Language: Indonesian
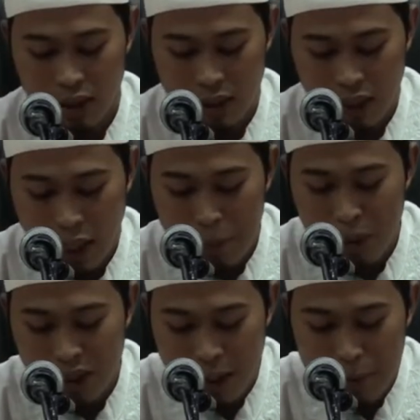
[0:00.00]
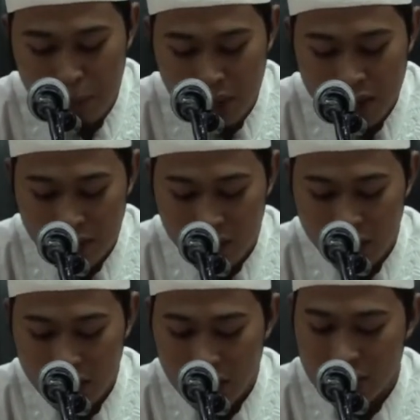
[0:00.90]
ya hampir-hampir
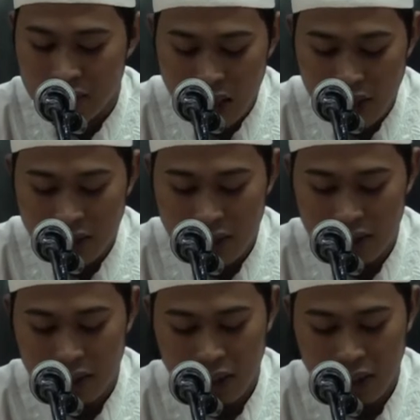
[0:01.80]
zait